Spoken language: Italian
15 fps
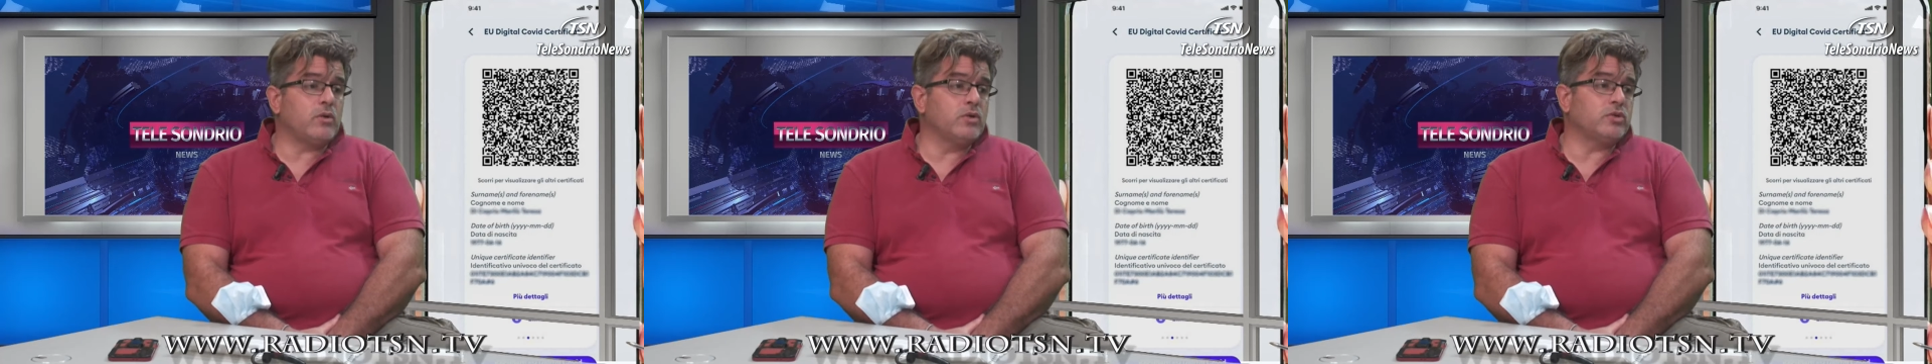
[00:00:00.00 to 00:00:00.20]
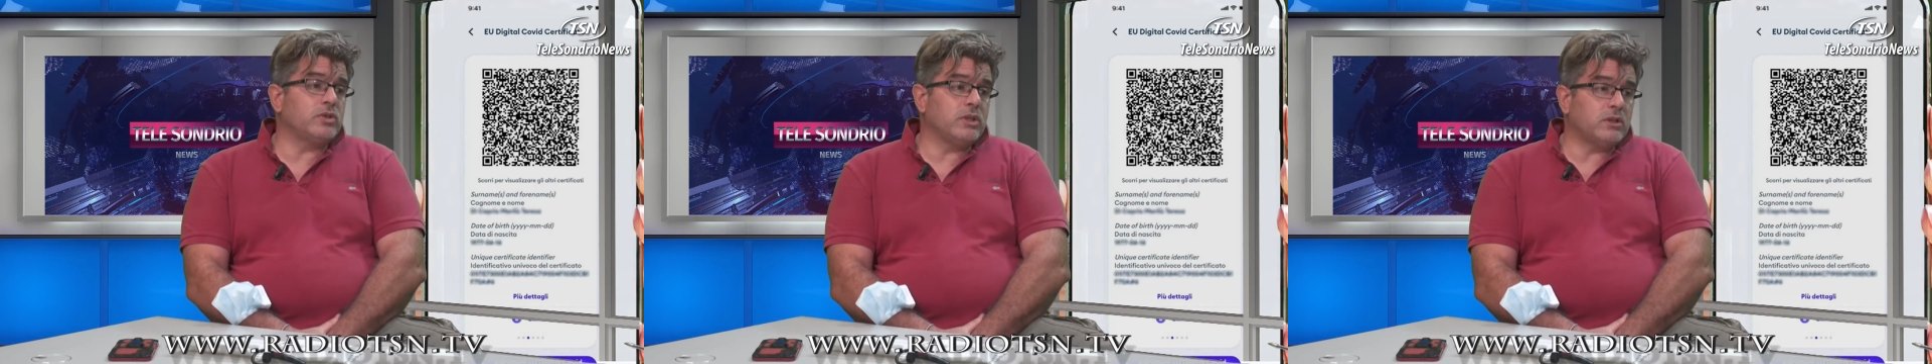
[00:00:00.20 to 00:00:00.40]

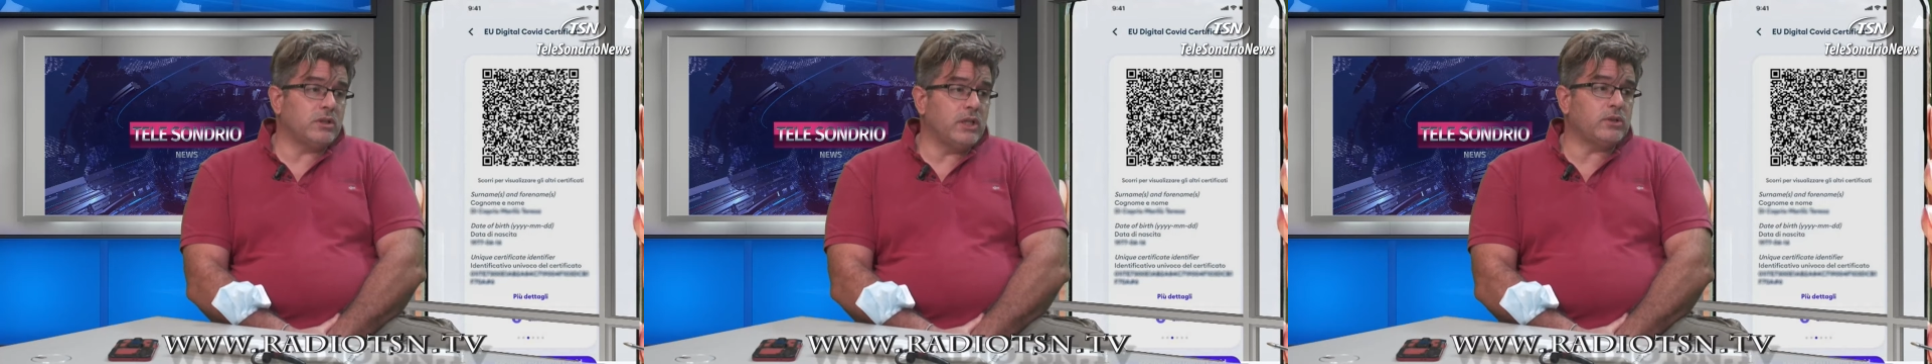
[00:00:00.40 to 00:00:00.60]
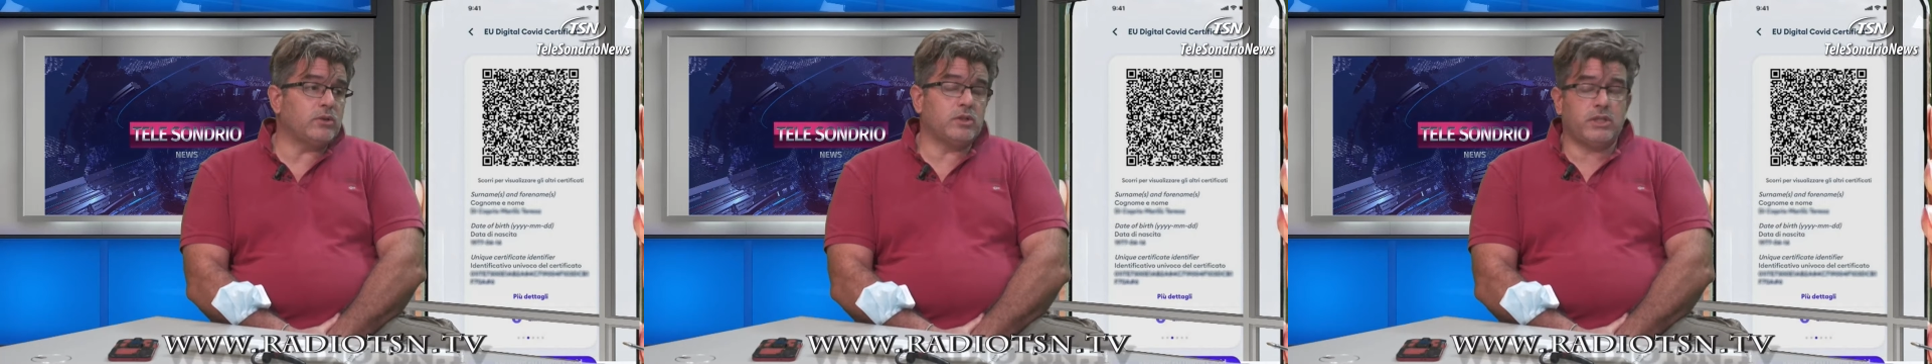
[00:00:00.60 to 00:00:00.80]

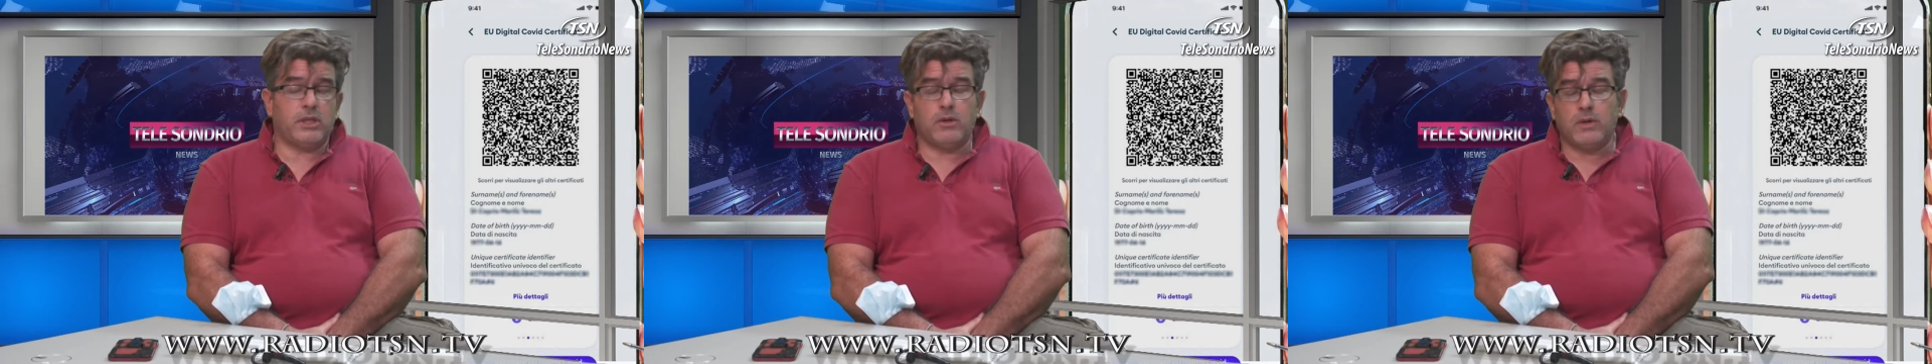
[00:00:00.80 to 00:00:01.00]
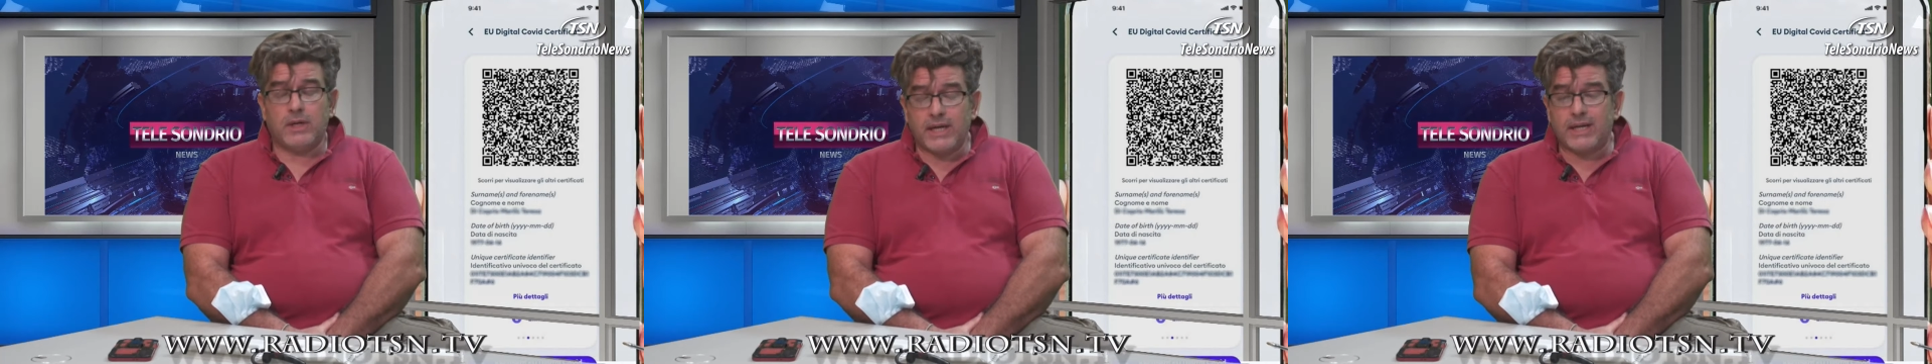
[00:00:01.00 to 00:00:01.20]
consentito e ci
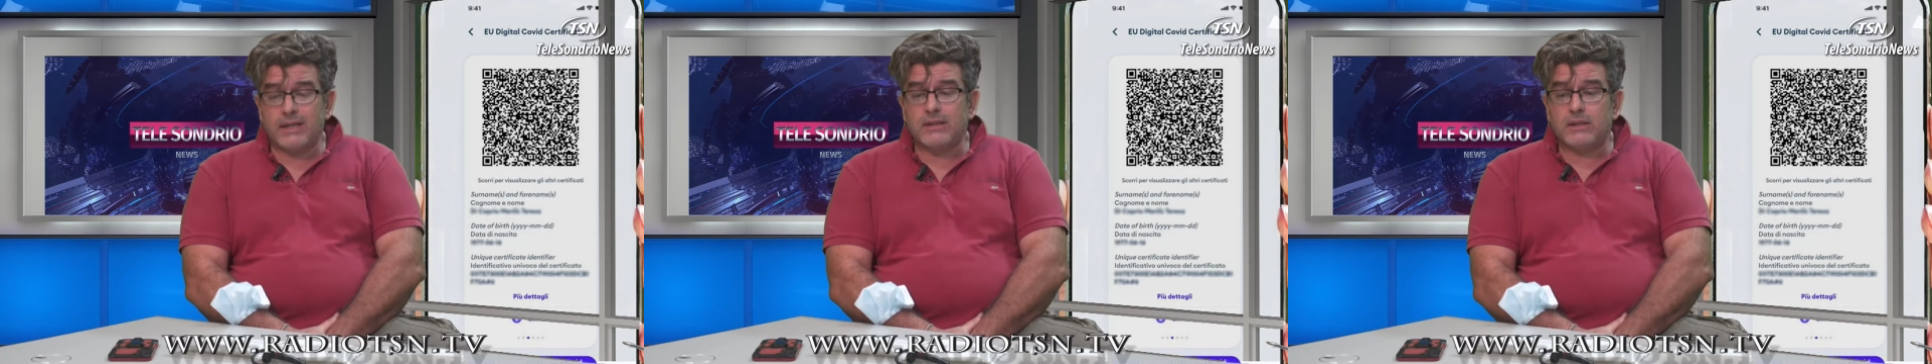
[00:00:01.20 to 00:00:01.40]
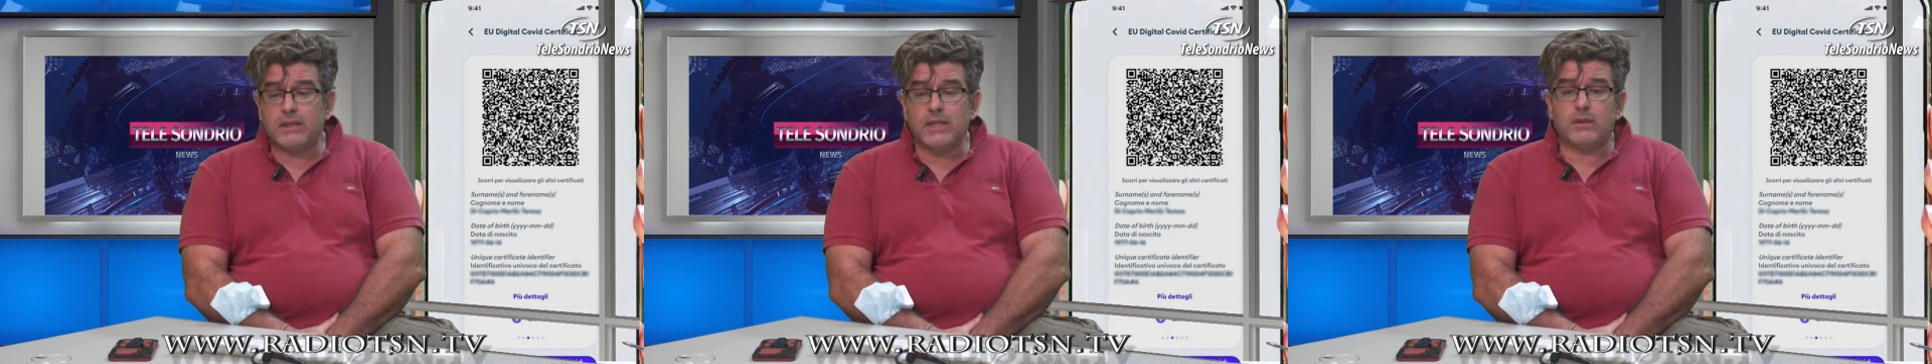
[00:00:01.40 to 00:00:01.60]
hanno
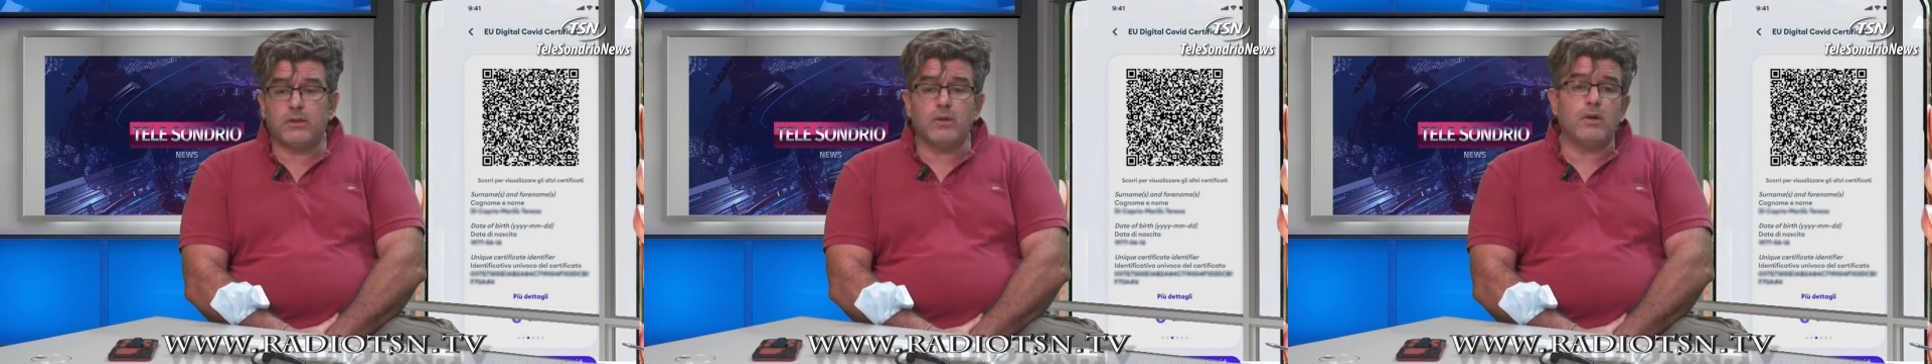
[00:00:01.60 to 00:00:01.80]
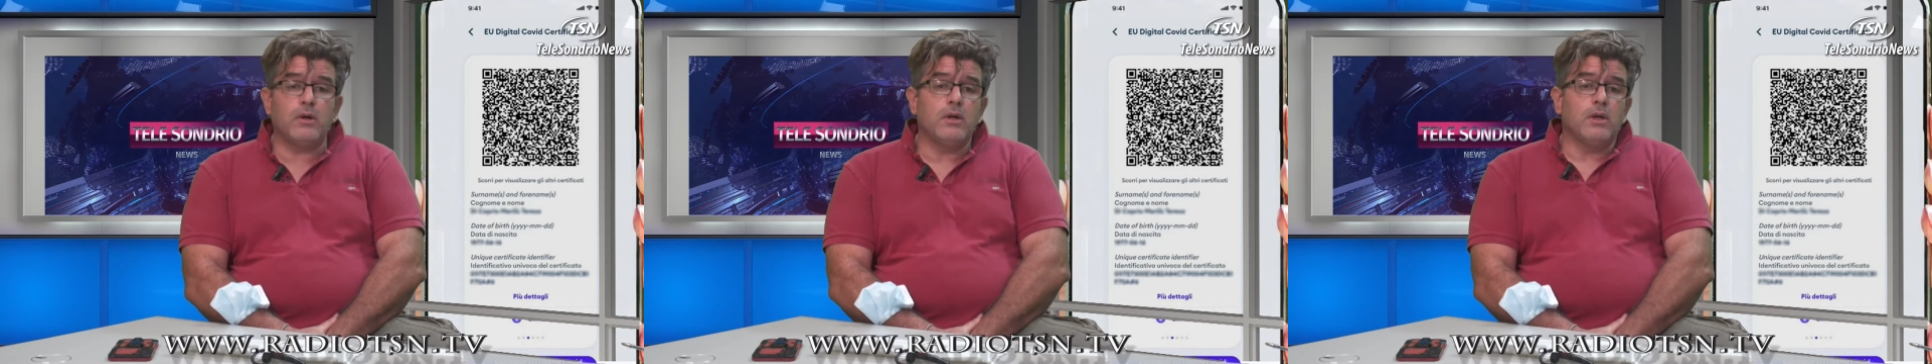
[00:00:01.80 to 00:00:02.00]

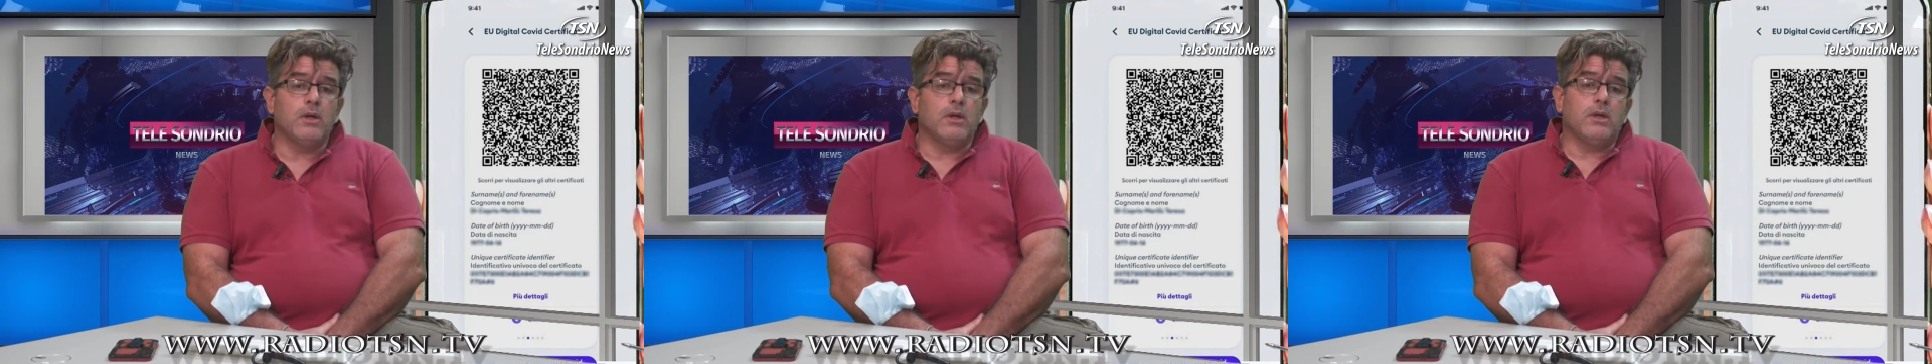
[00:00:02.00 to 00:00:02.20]
garantito